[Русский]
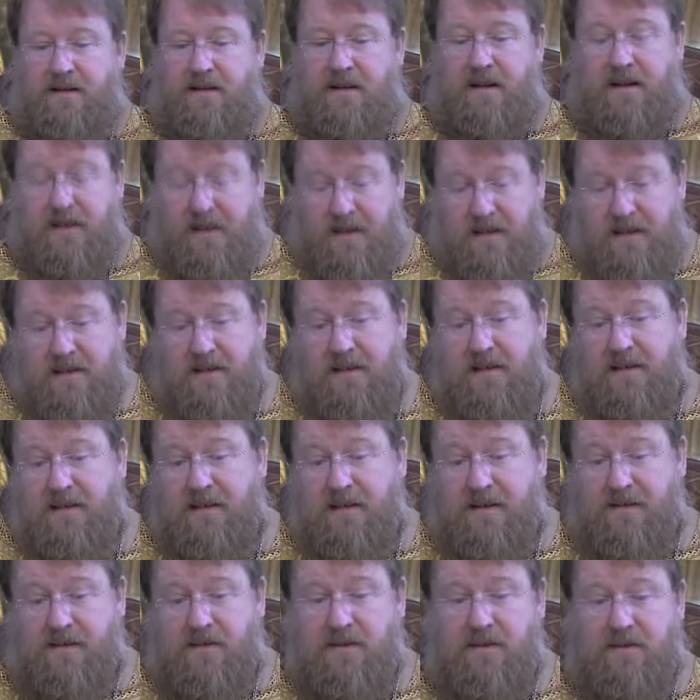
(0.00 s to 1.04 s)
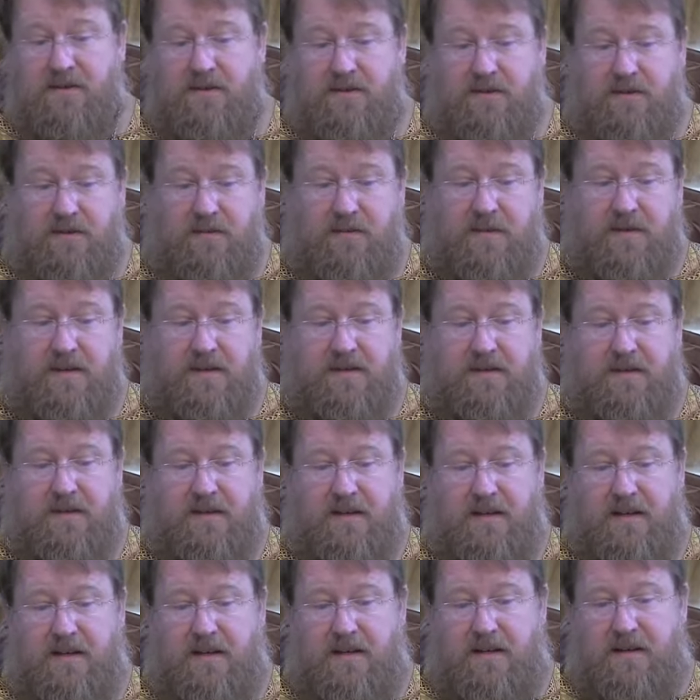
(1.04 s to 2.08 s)
Как раз для того, чтобы
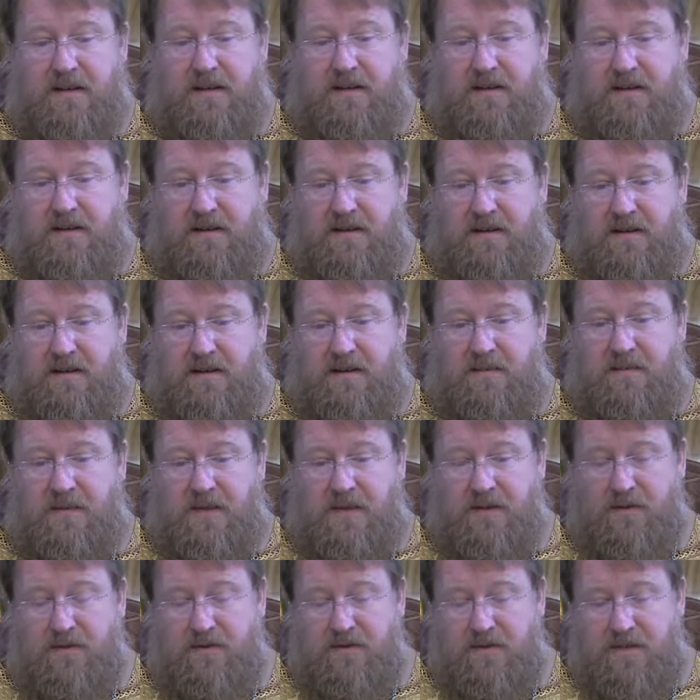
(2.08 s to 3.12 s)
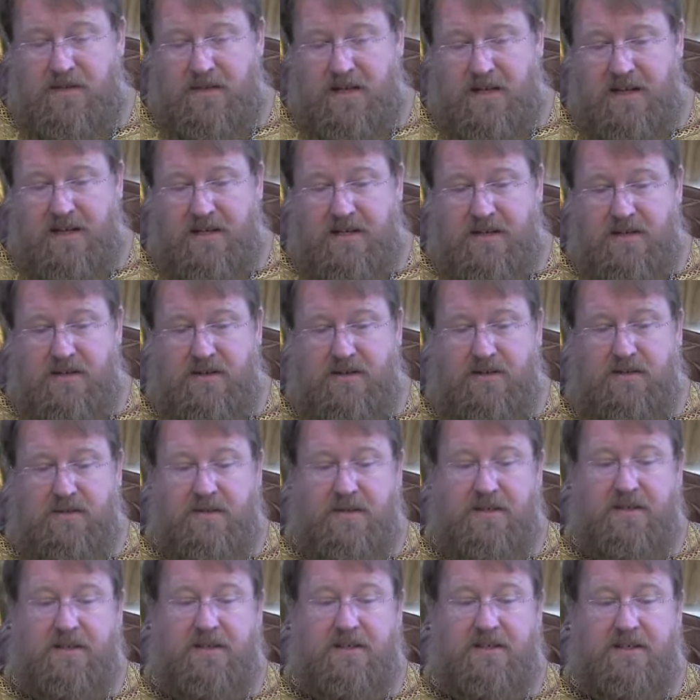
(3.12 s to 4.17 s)
мы научились еще в
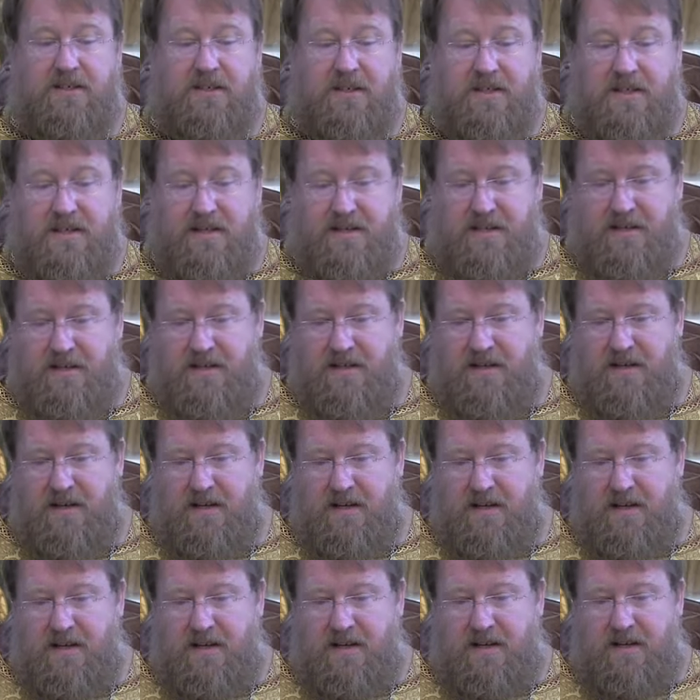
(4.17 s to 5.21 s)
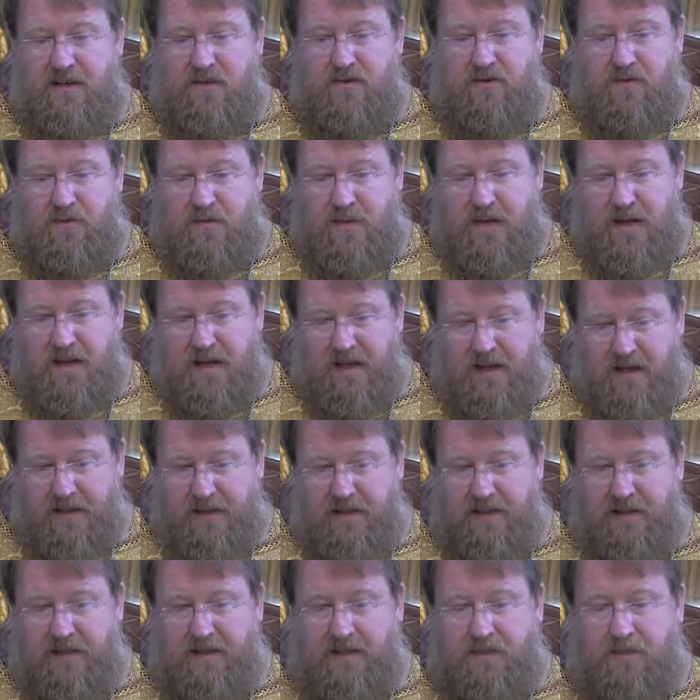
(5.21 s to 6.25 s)
этой жизни и
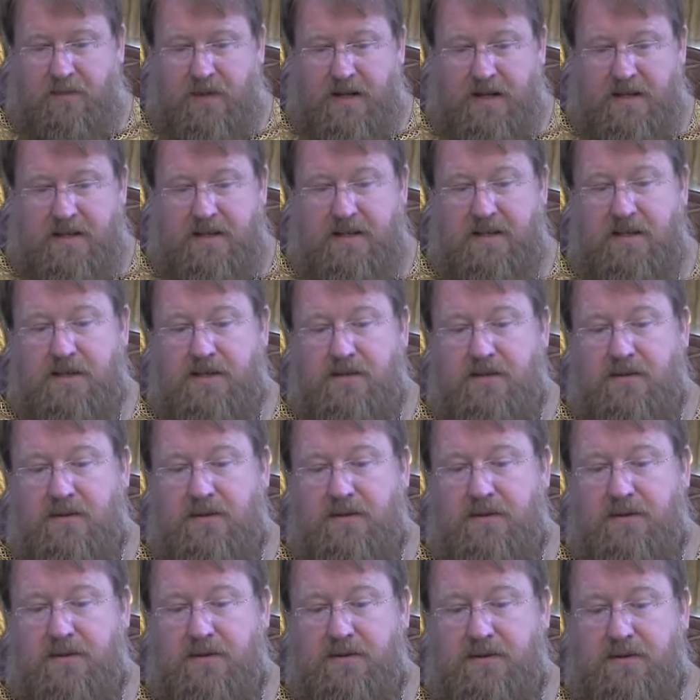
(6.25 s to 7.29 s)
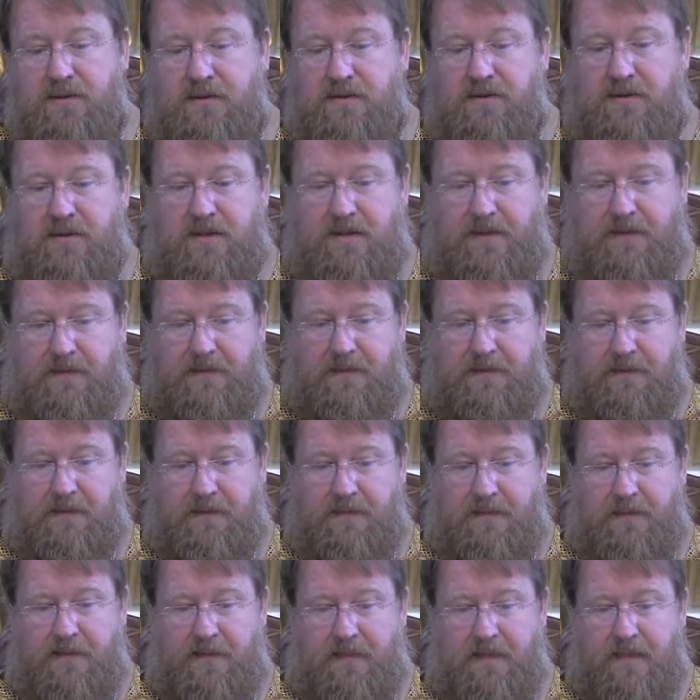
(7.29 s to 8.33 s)
умели поддерживать друг друга –
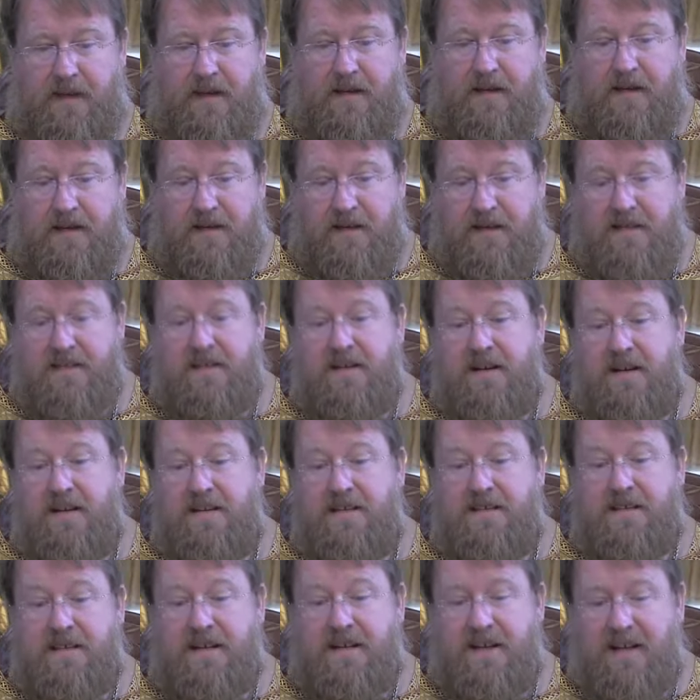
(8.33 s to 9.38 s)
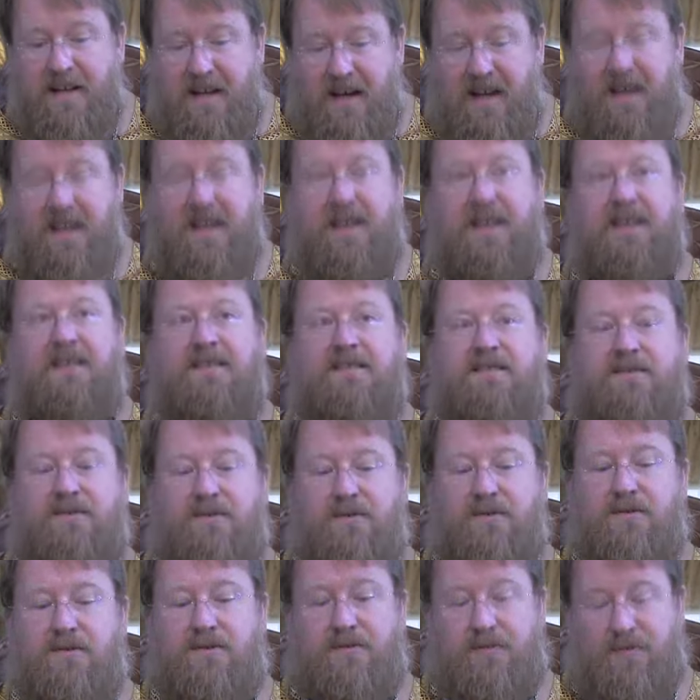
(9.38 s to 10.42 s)
и как раз разделяли
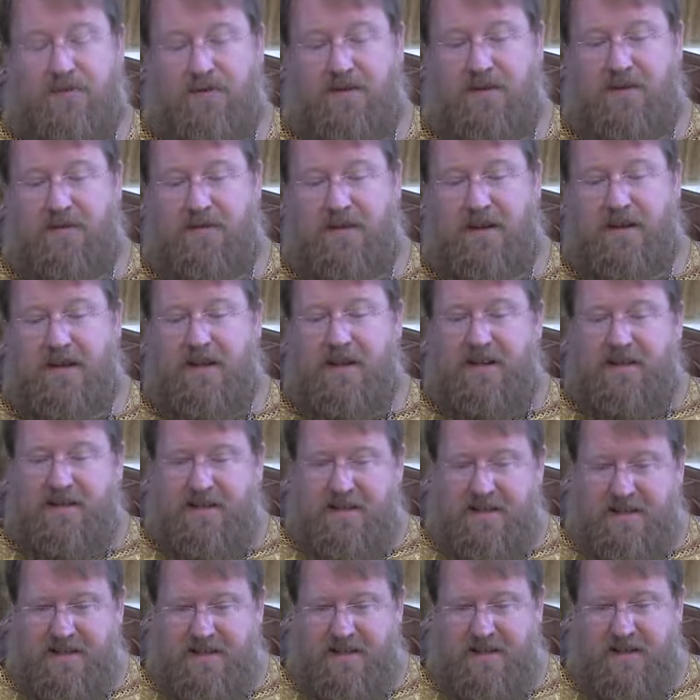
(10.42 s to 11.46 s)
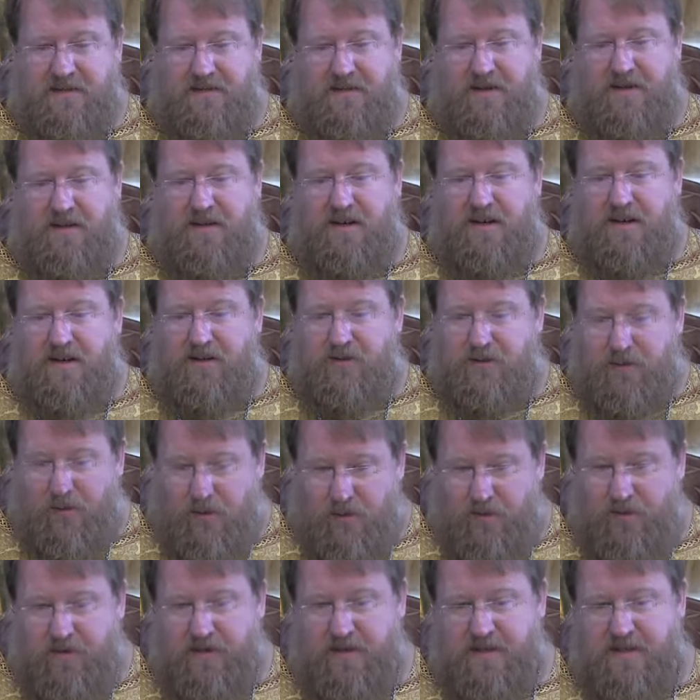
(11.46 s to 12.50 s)
друг с другом те самые
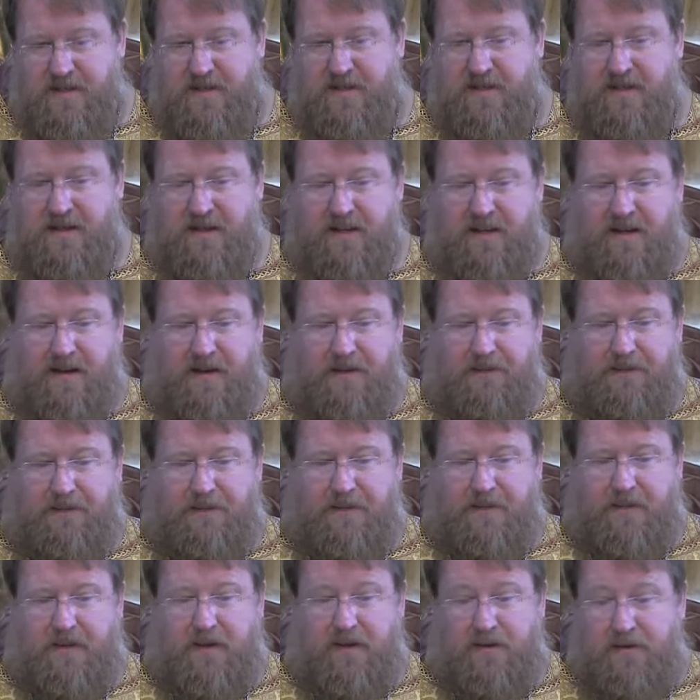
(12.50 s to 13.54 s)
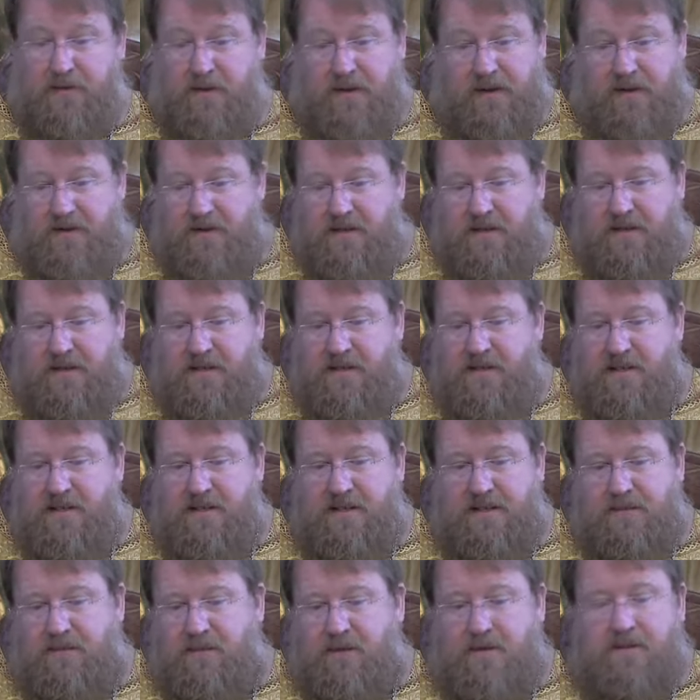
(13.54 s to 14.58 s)
трудности, которые в этой
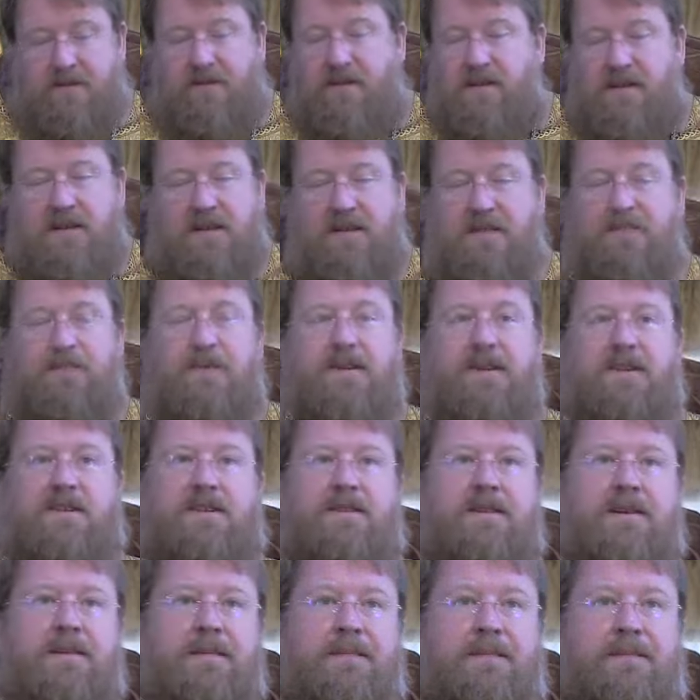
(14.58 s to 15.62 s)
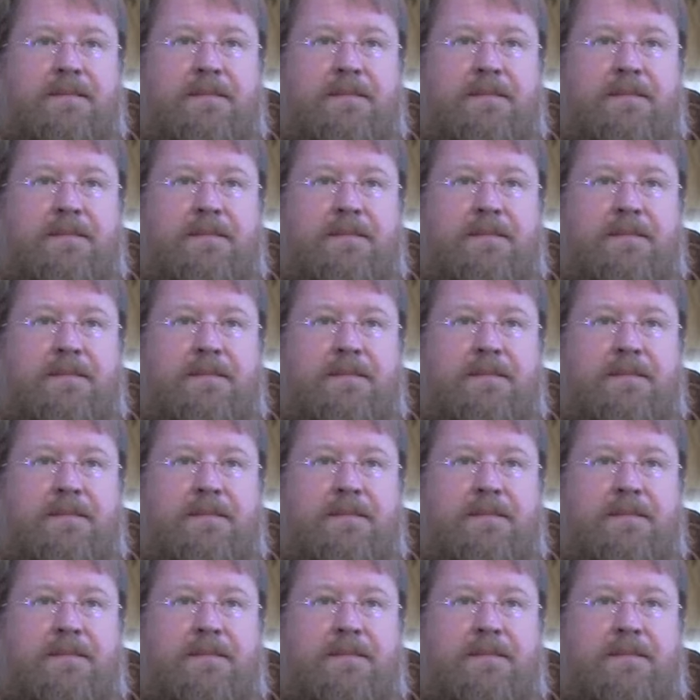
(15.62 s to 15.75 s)
жизни просто неизбежны.